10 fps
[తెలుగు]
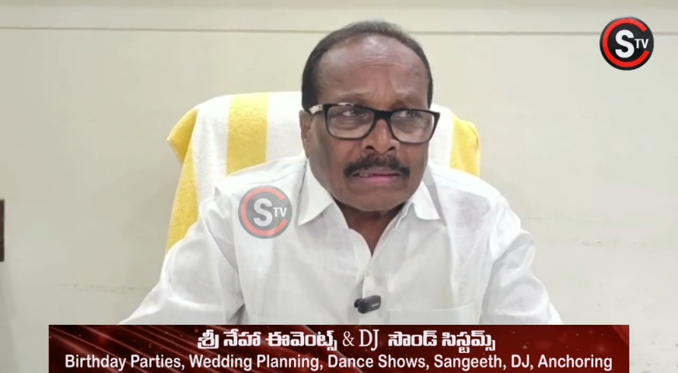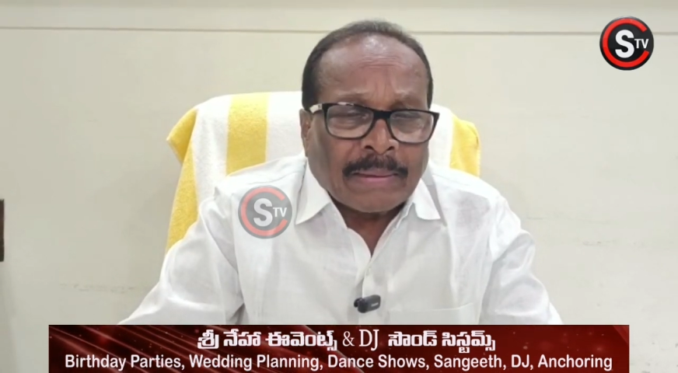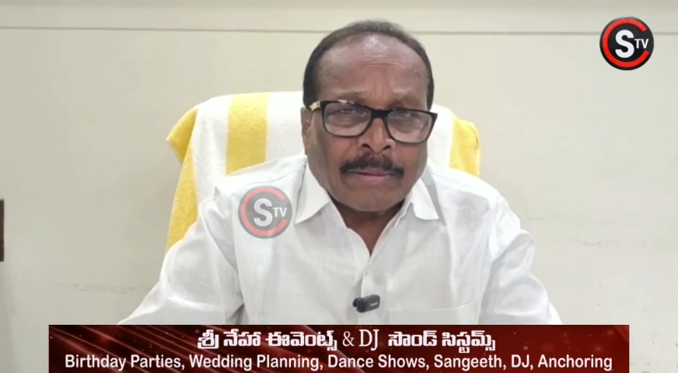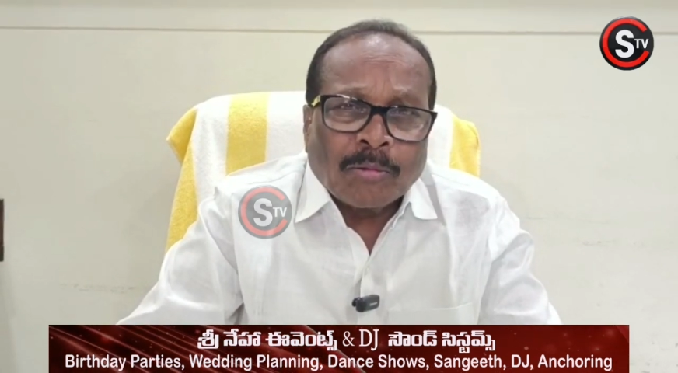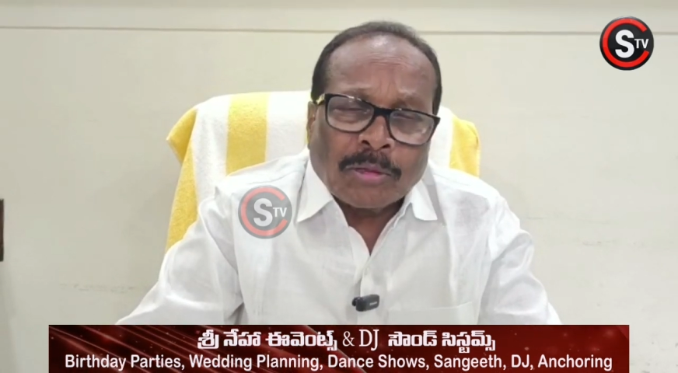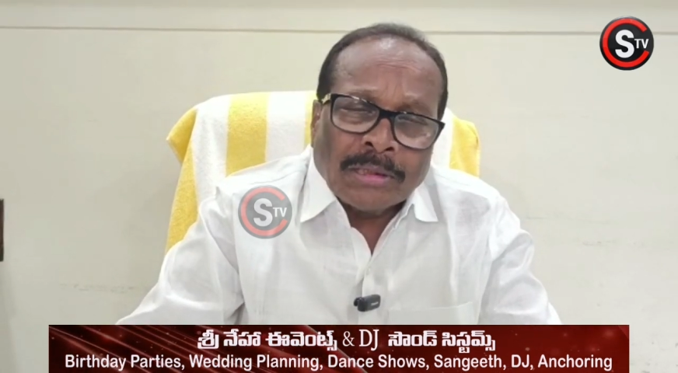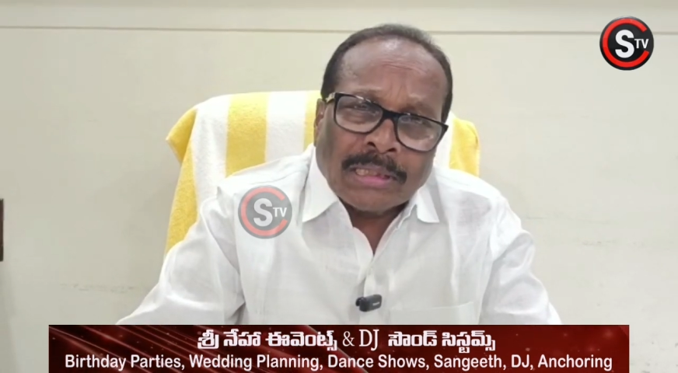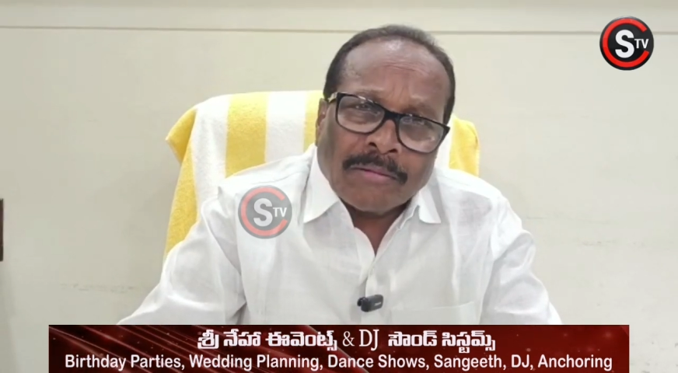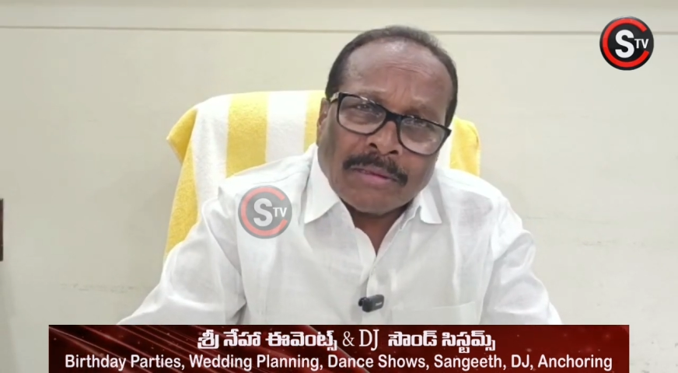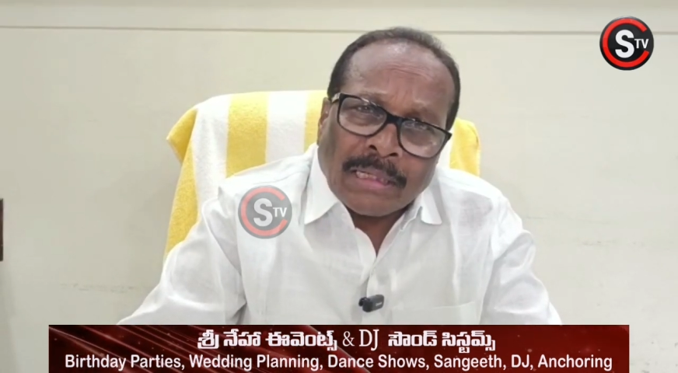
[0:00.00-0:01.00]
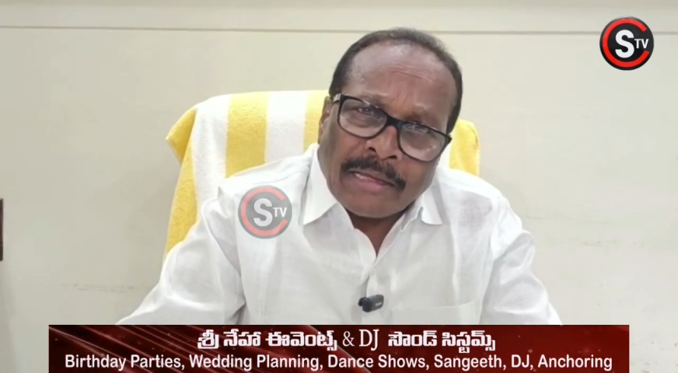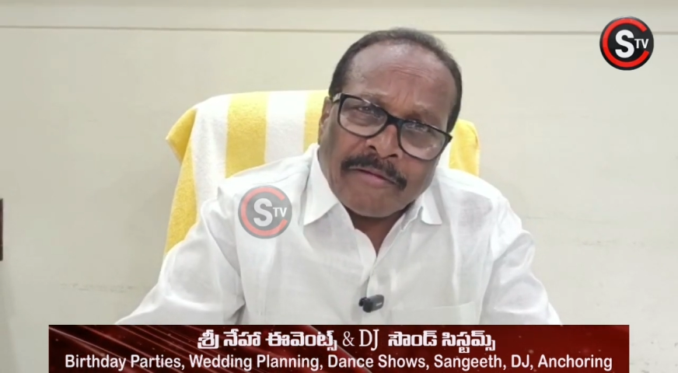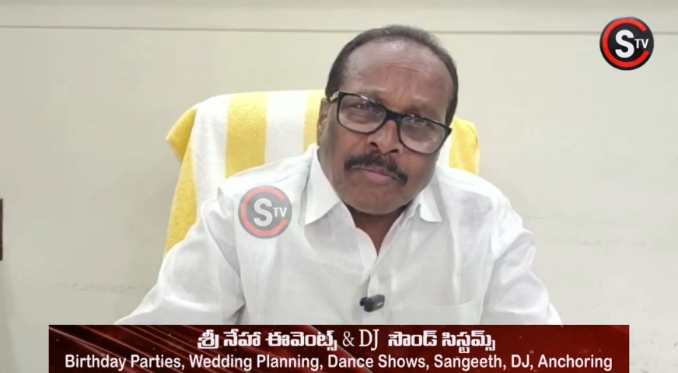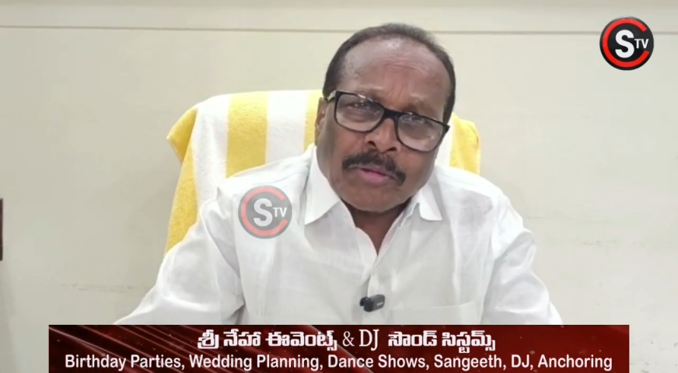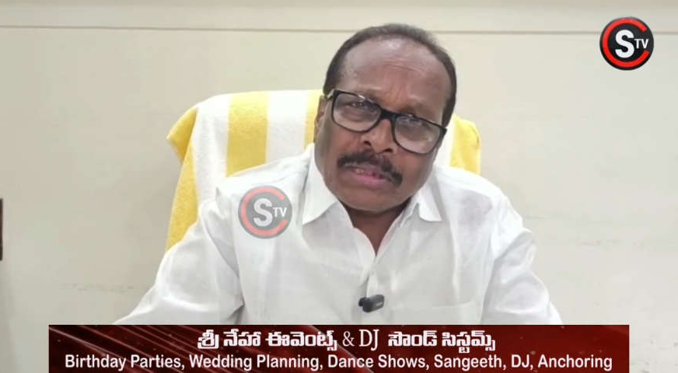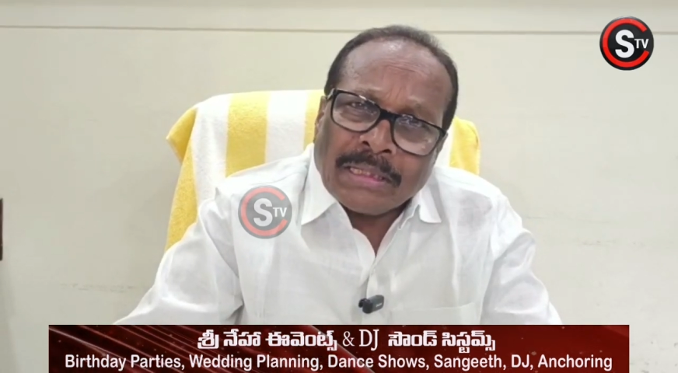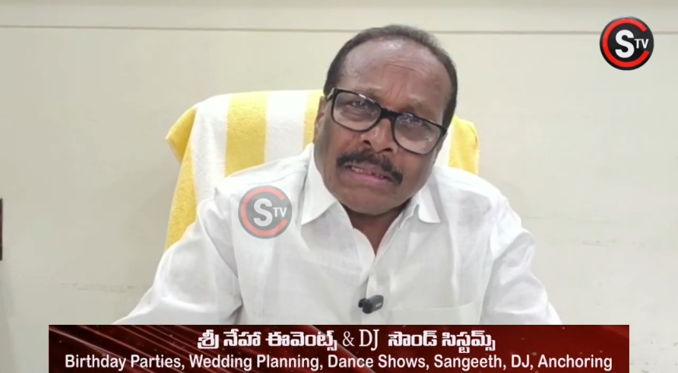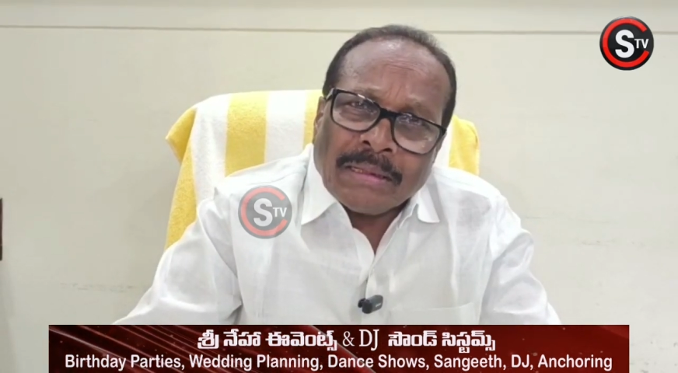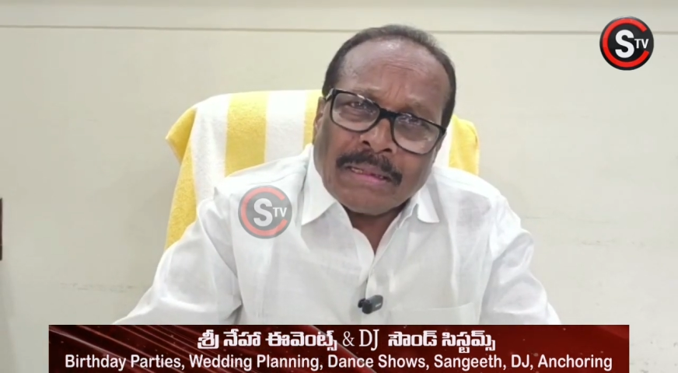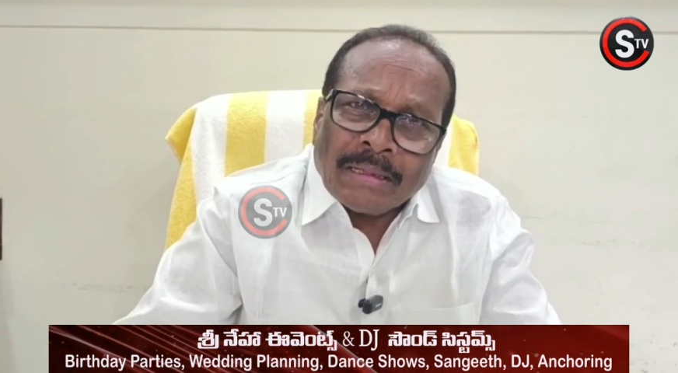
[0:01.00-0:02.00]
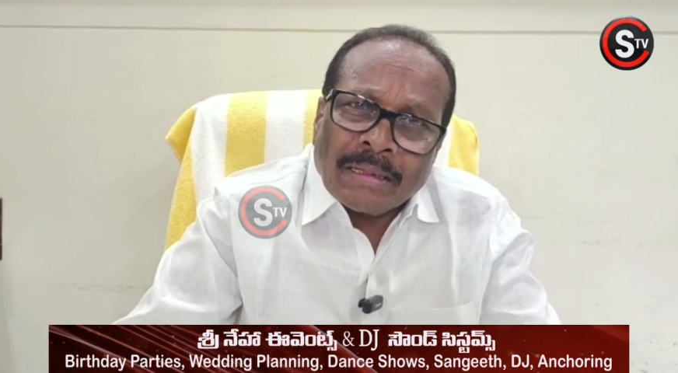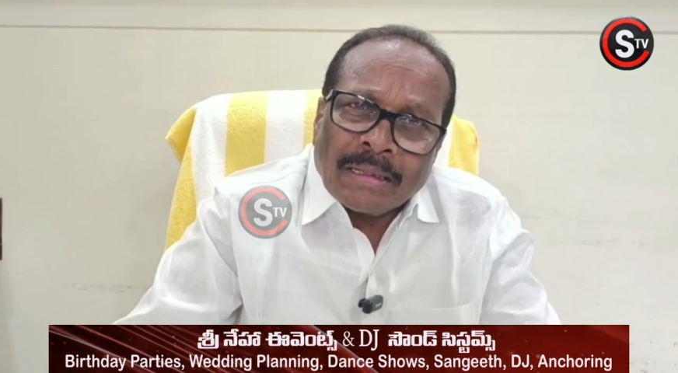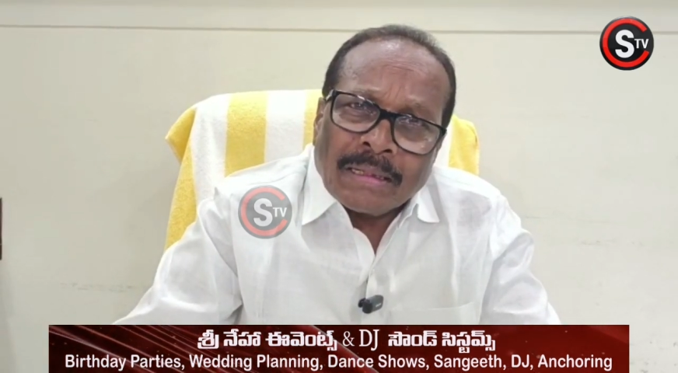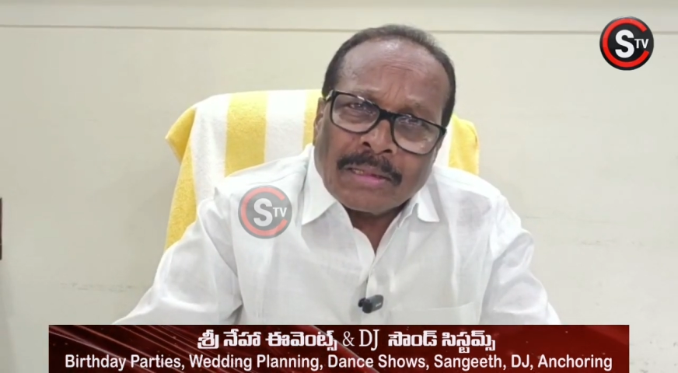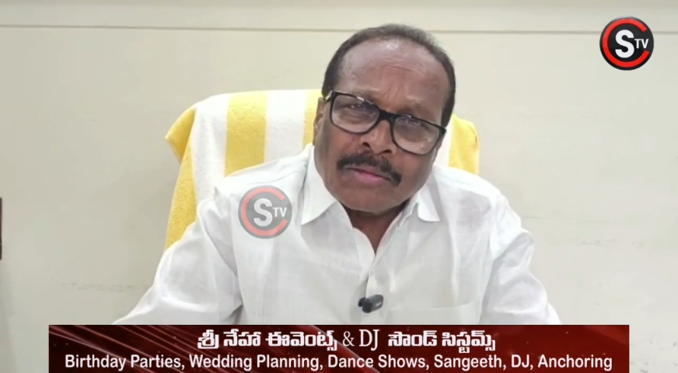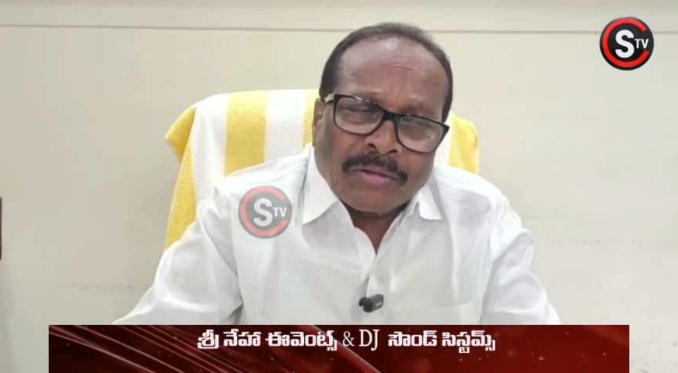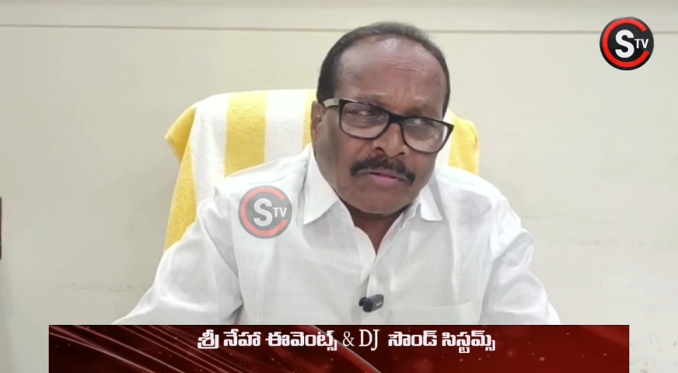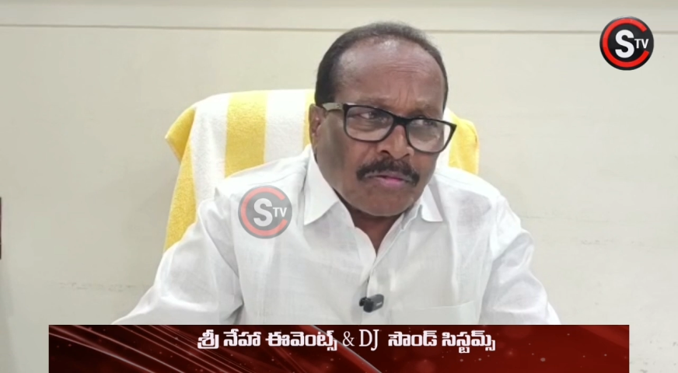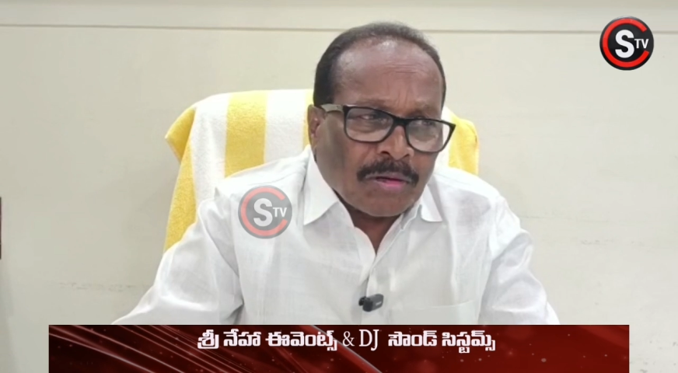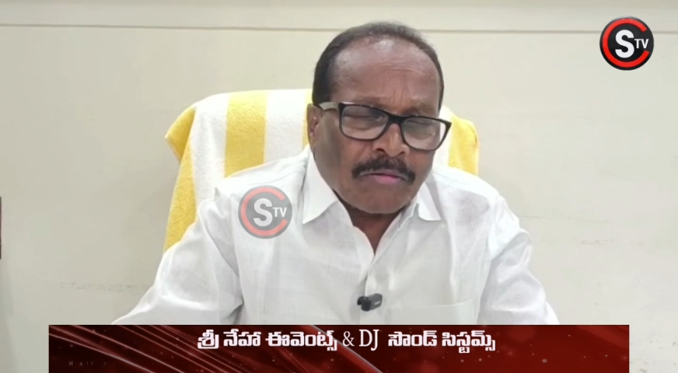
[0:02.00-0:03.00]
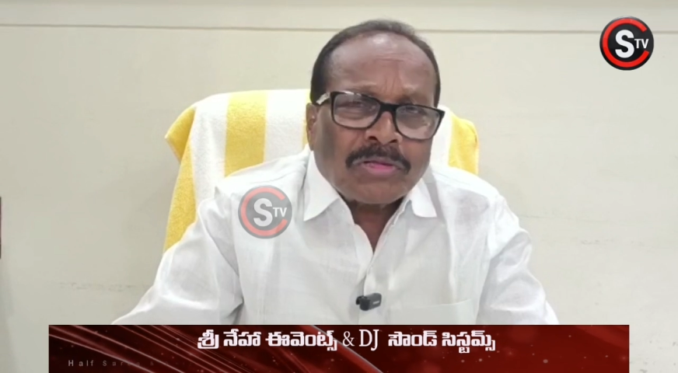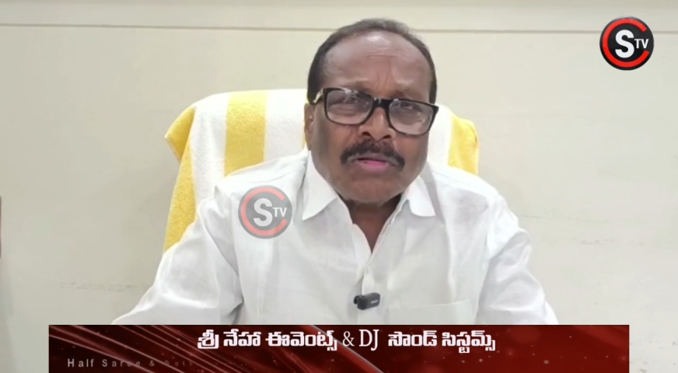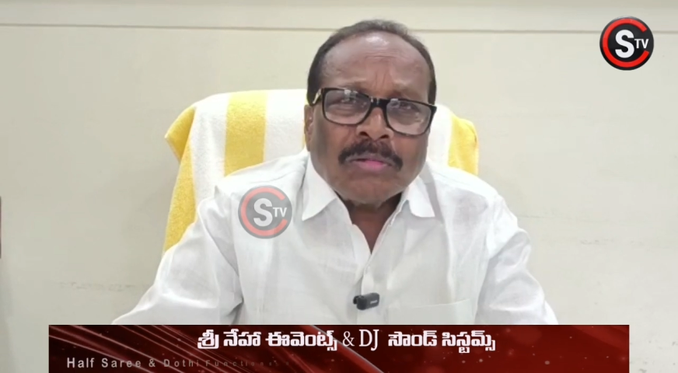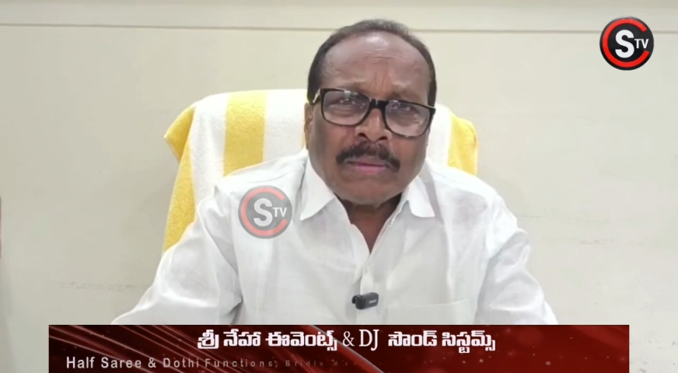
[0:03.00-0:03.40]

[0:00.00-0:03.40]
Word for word: దెబ్బలు కొట్టిన తర్వాత నయమైపోతాయి ట్వంటీ ఫోర్ అవర్స్లో